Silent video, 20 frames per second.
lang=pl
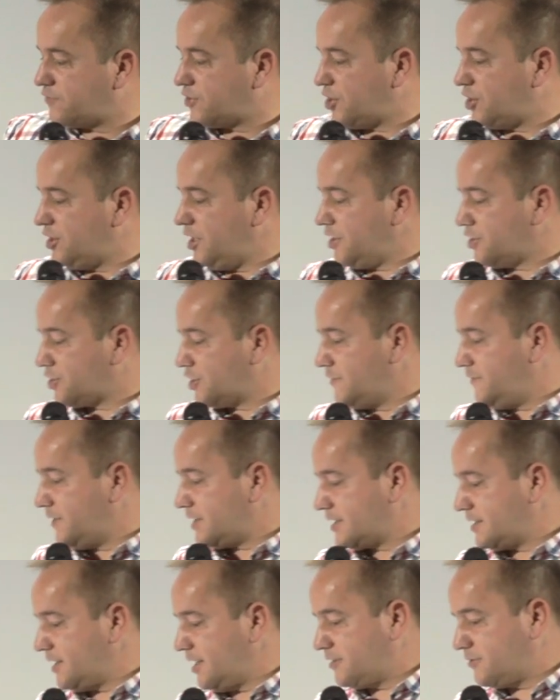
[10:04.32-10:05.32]
wcześniejszych
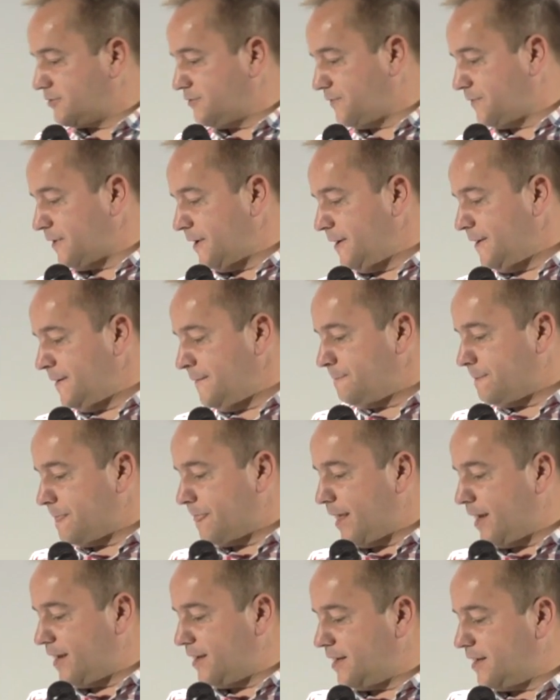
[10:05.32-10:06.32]
wersetów,
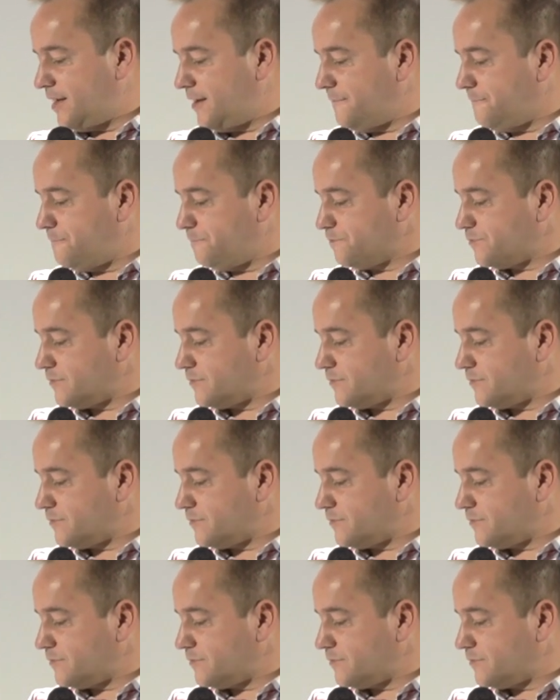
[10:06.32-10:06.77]
e,